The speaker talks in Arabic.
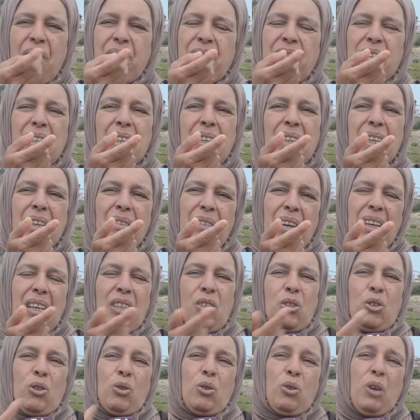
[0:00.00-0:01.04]
في على
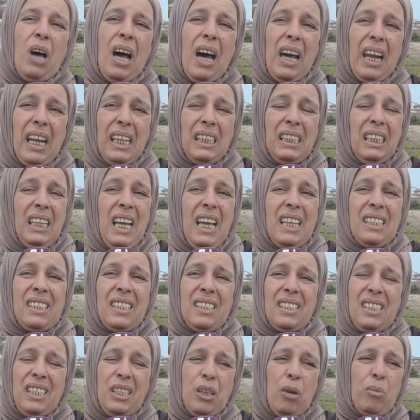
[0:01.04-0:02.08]
السكر عندي
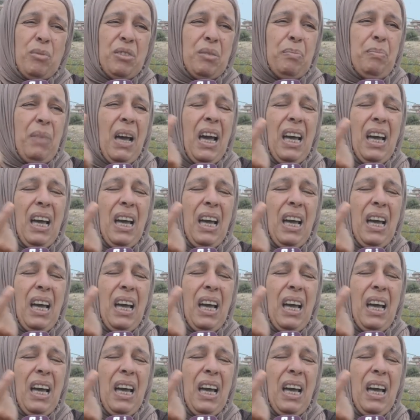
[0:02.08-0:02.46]
الحساسيه ومتبعه